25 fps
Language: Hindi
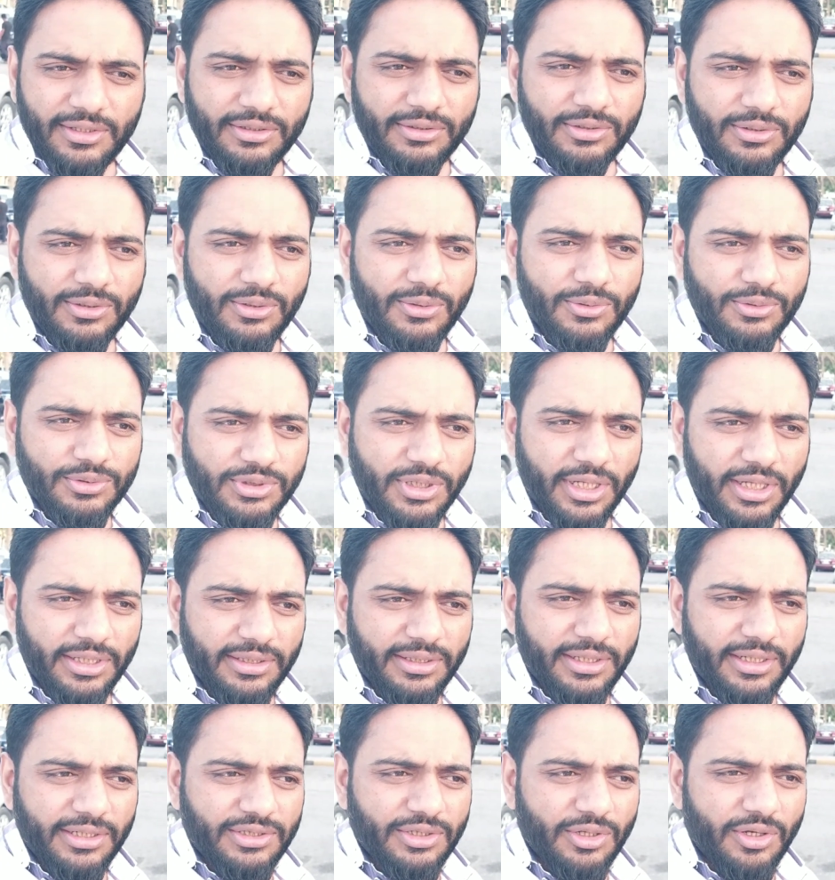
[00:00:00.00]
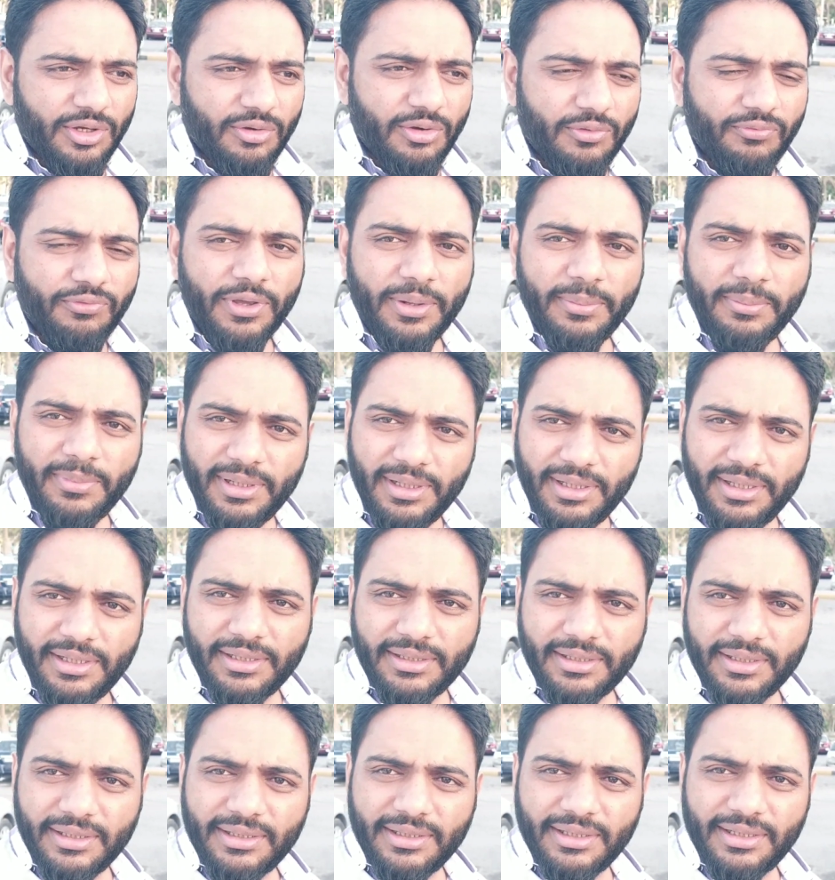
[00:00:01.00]
तो उसके अंदर जो है वो फैमिली
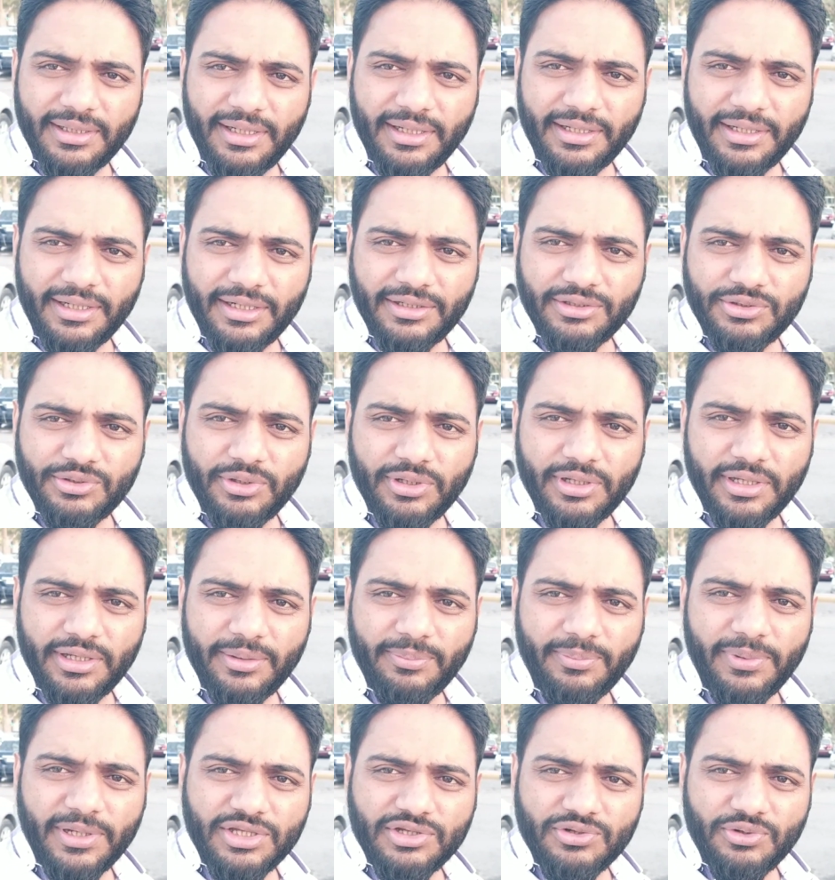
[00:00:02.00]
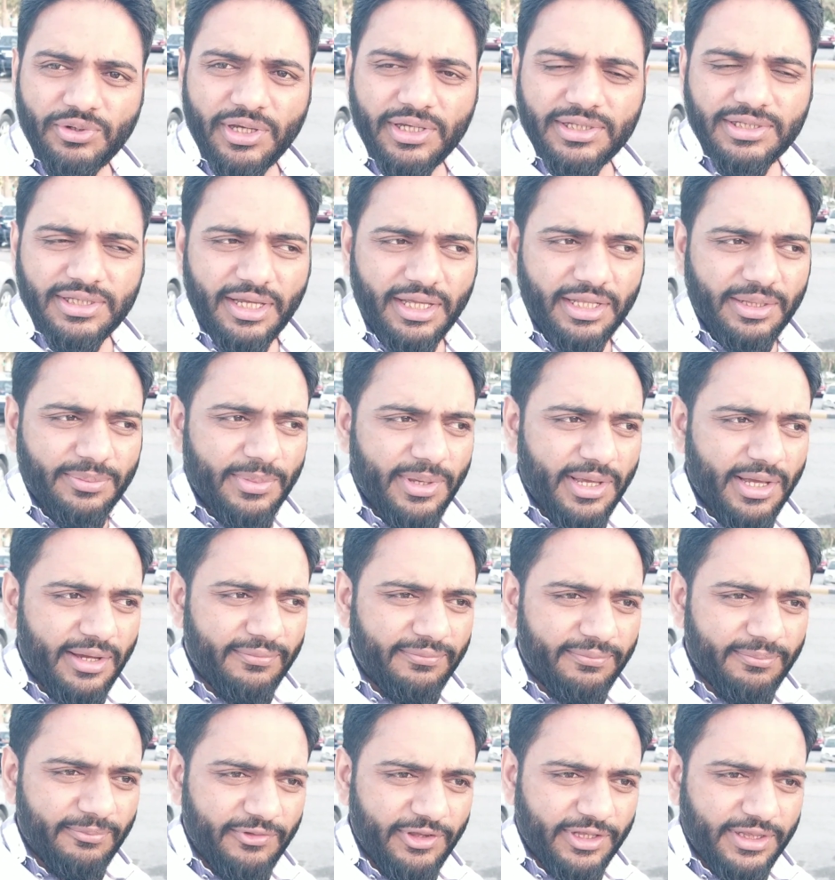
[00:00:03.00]
के रिलेटेड जो है बच्चों के साथ में
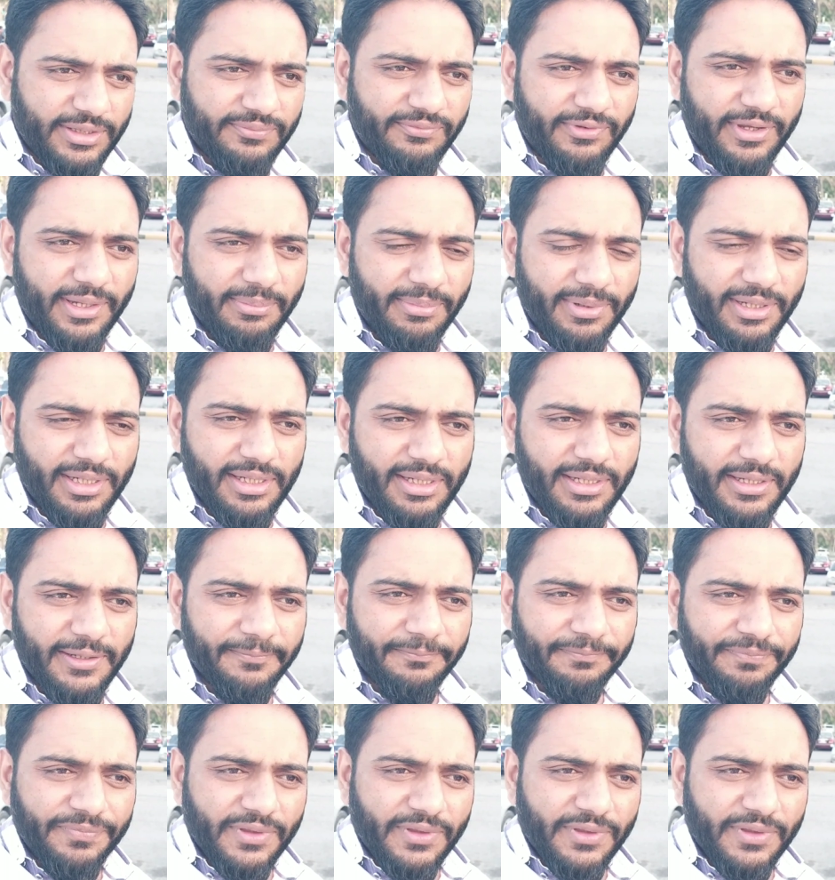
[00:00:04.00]
आप विथ फैमिली